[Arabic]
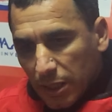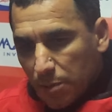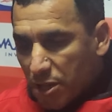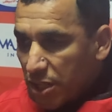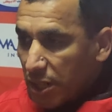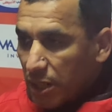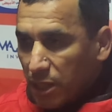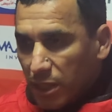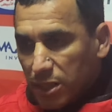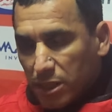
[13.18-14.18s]
المشاكل اللي
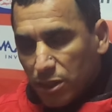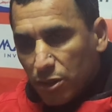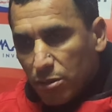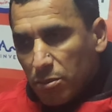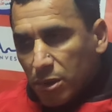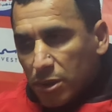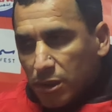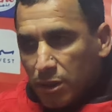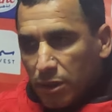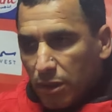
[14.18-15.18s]
كانت عندهم
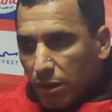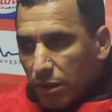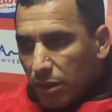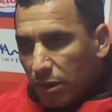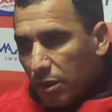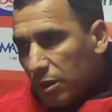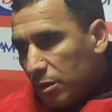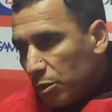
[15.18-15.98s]
آه،